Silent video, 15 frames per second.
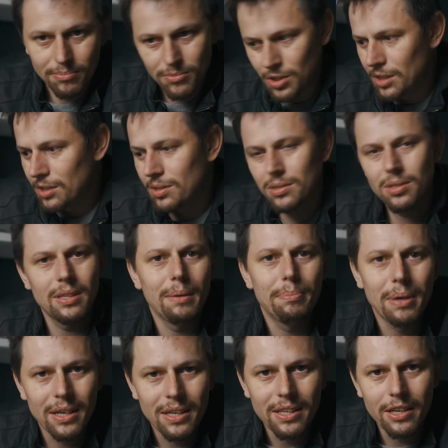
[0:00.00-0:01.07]
Czyli to, co
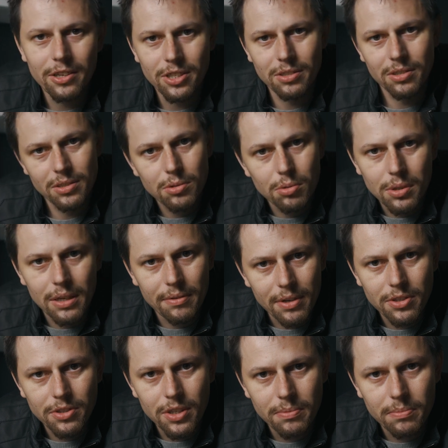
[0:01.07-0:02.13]
najpiękniejsze, to jest tutaj
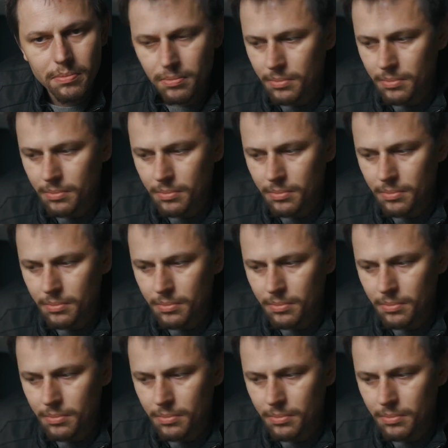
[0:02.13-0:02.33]
właśnie.